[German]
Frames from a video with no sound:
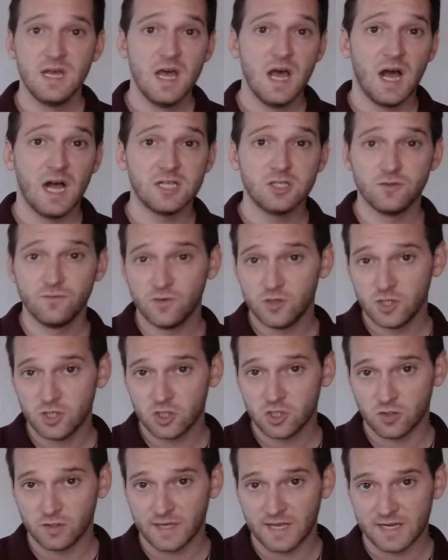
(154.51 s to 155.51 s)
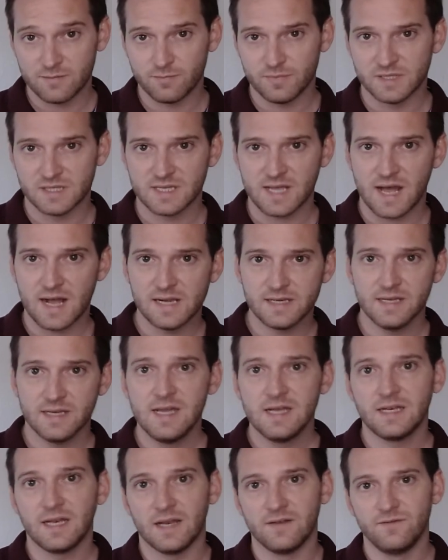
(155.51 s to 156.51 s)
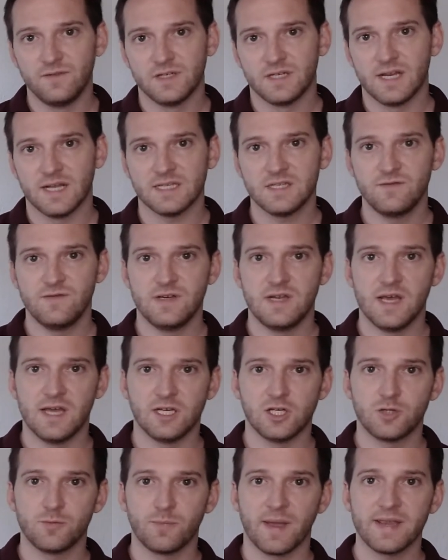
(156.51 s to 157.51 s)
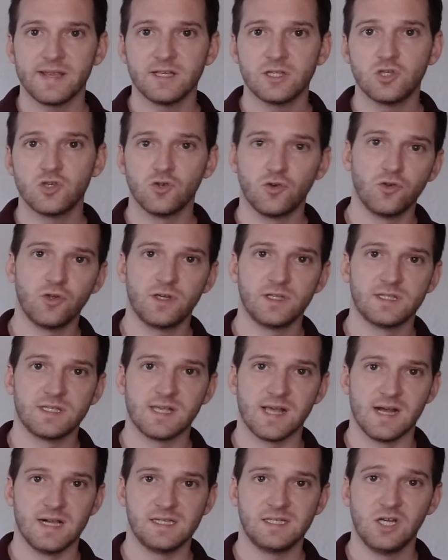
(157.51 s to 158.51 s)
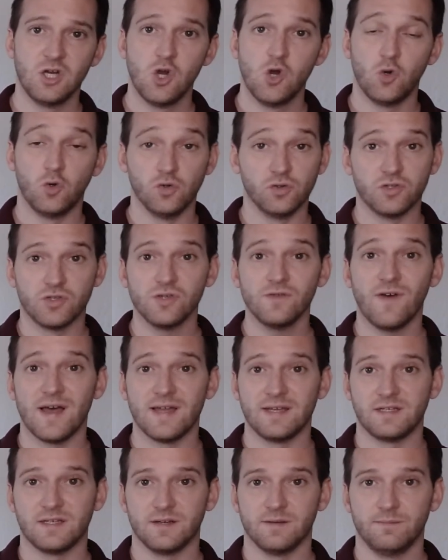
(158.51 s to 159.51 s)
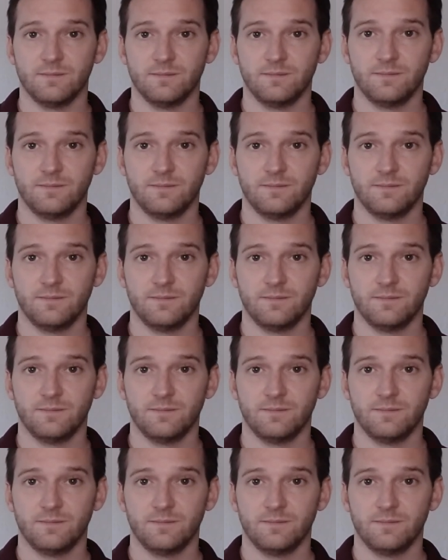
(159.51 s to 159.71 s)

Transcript: Also wurde schon Geld bezahlt, dann wird das wieder entsprechend zurückgezahlt und so weiter.